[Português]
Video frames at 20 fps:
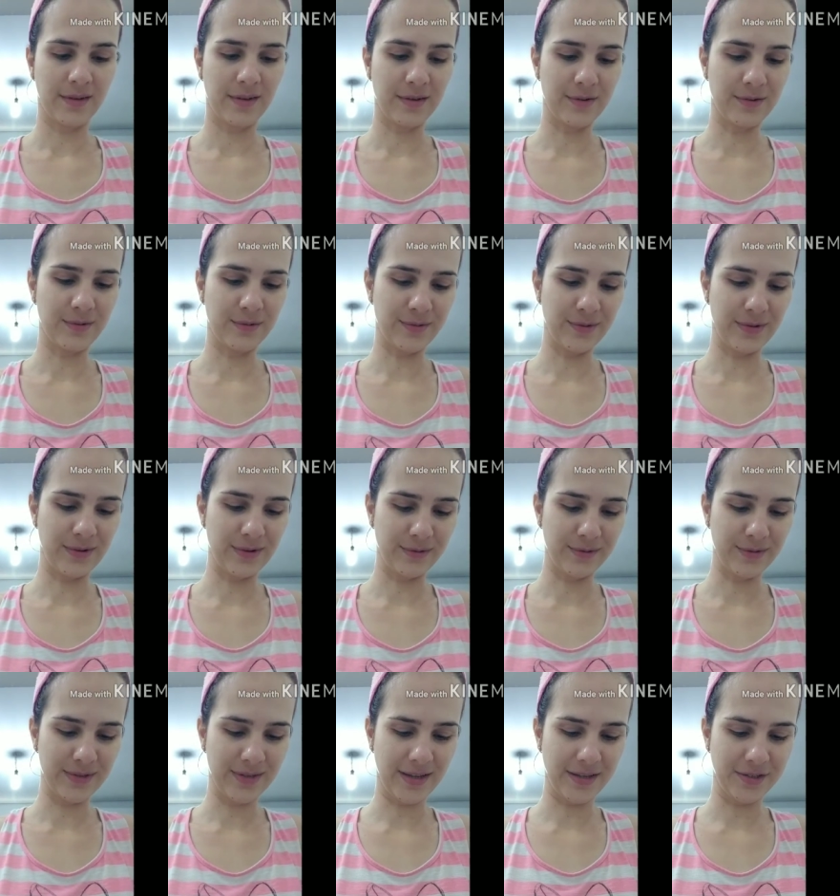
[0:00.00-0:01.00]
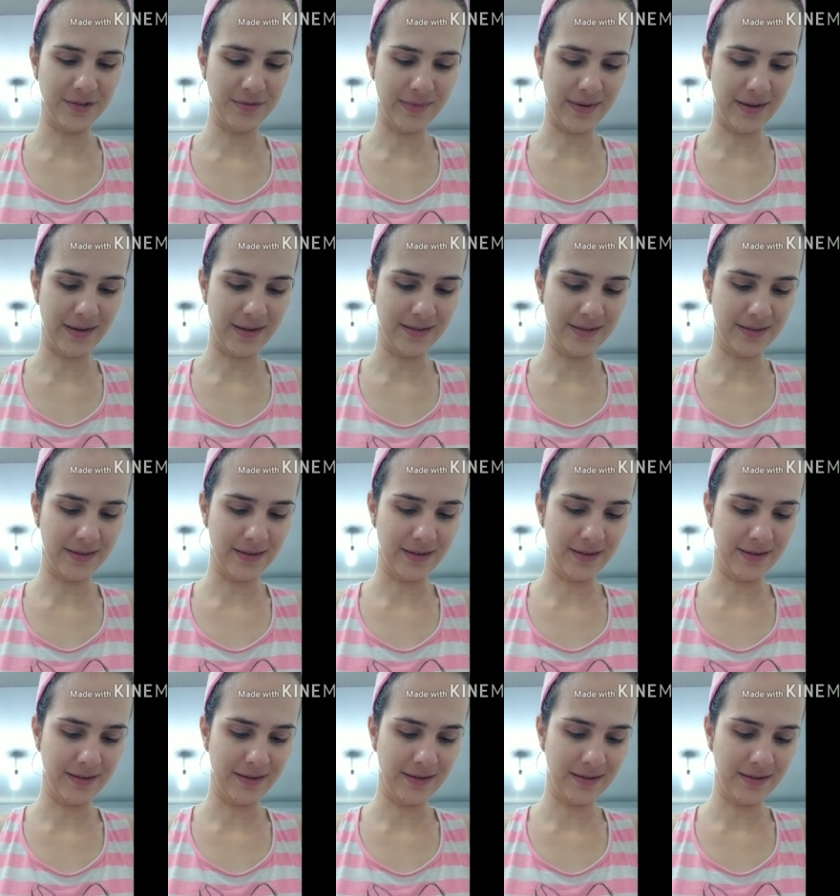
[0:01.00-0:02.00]
Eu, eu usei demais ele.
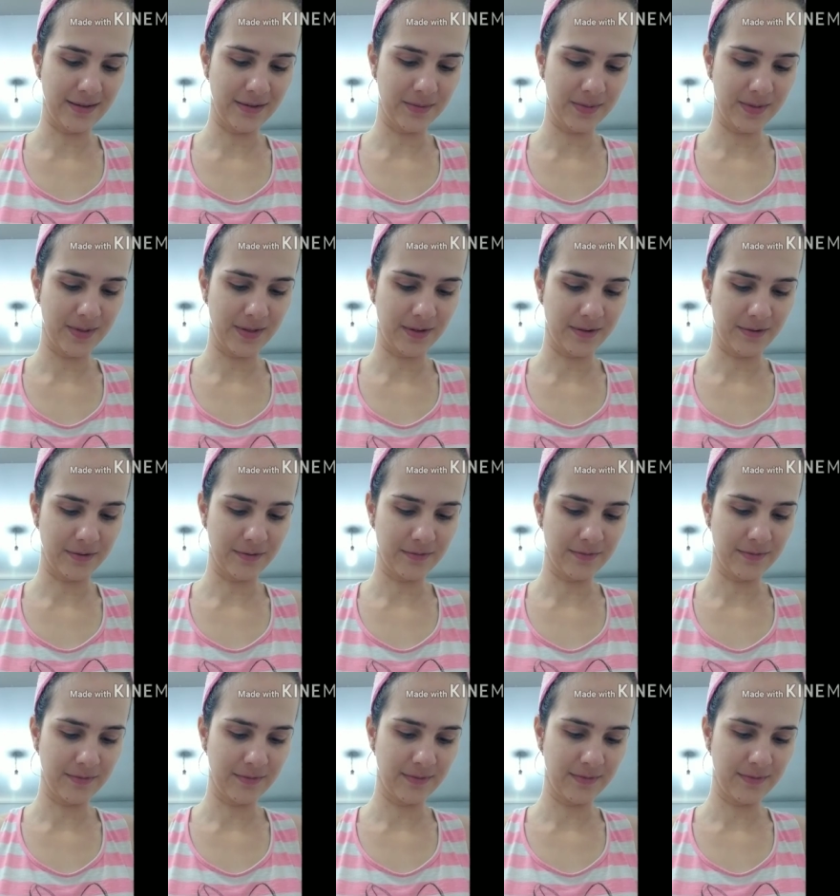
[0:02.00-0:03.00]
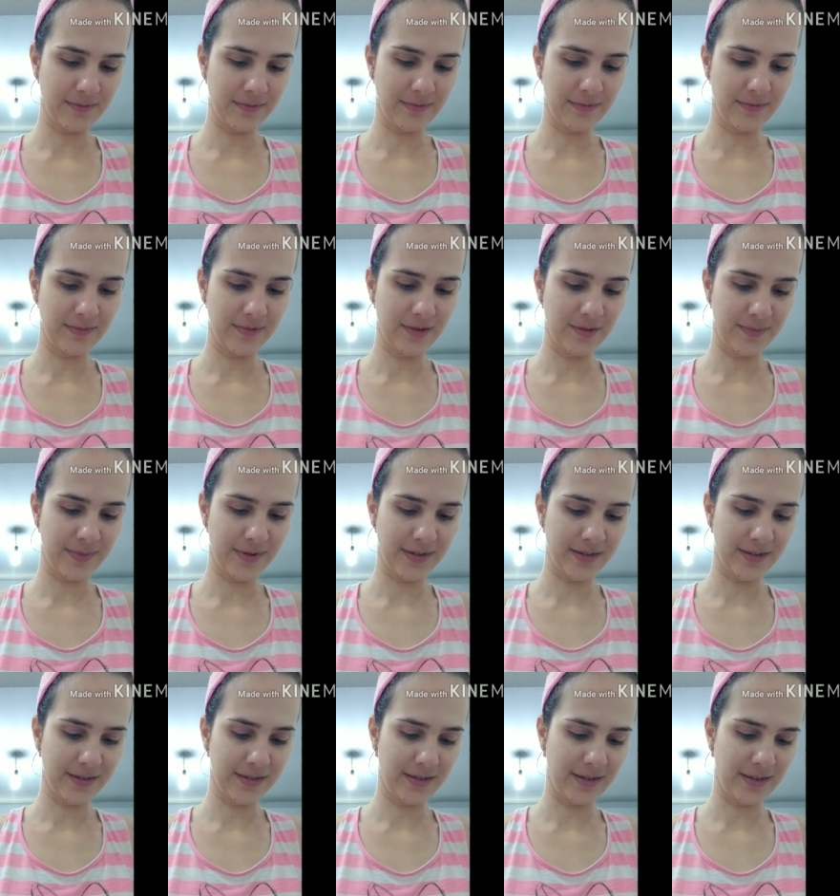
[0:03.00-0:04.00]
Tipo assim, eu
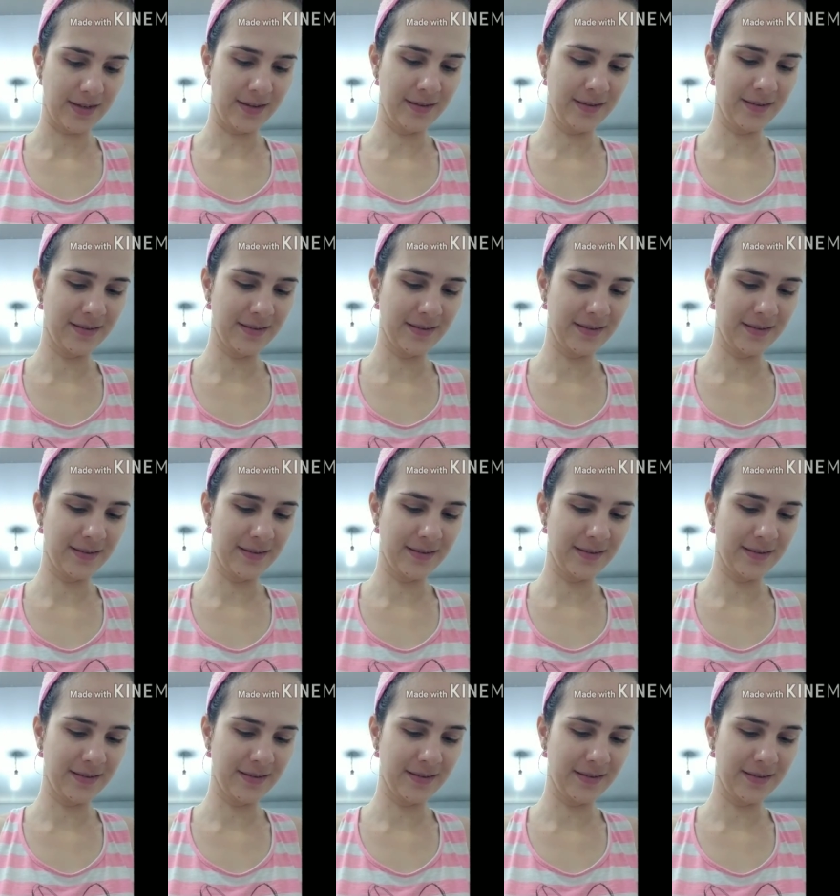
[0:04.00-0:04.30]
desperdicei.